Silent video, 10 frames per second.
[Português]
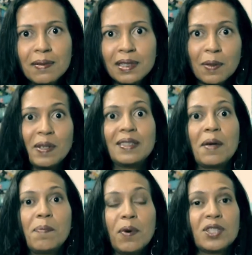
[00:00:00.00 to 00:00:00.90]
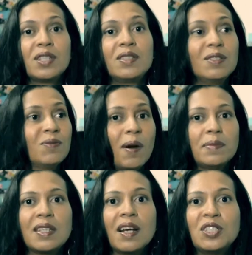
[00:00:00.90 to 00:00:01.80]
Mas eu pensei, poxa, esse
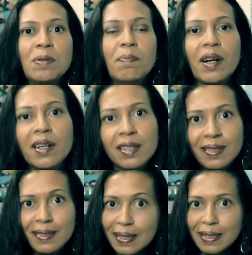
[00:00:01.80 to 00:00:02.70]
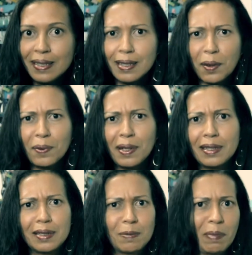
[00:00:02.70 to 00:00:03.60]
website branco e cinza com
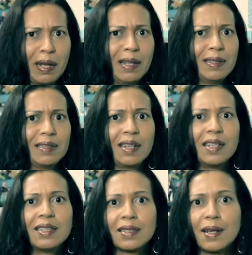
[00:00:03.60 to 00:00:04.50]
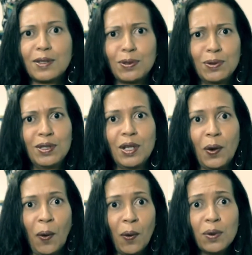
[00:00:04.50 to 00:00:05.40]
letras pretas, links azuis e
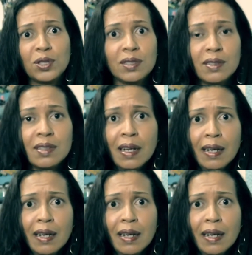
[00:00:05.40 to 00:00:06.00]
roxas,